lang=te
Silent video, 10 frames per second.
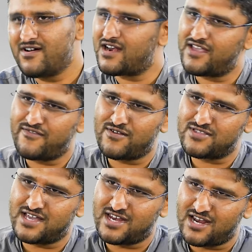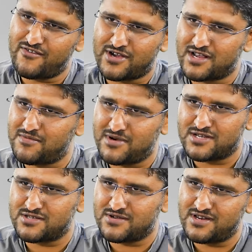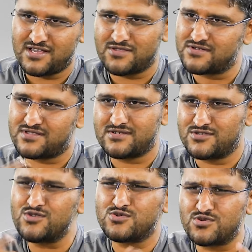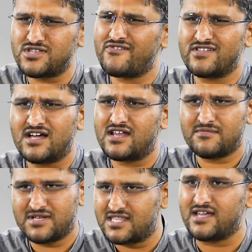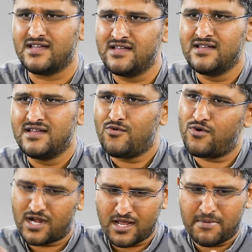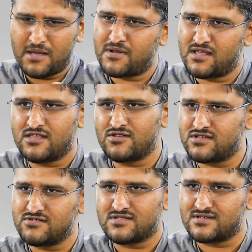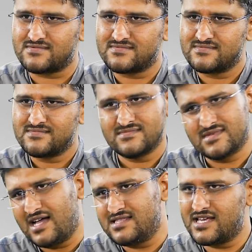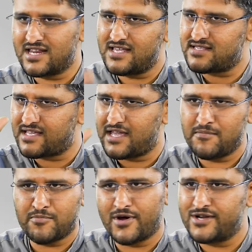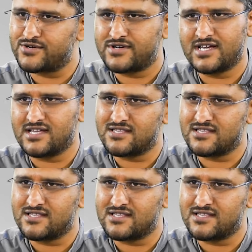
వాళ్ళ లైఫ్లో దాన్ని అలవాటుగా మార్చుకొని ఎదుగుతారు సో చూసే విధానం అంతే ఒకటే పేపర్ అందరూ చదువుతారు అందరికీ సేమ్ పాయింట్స్ ఉంటాయి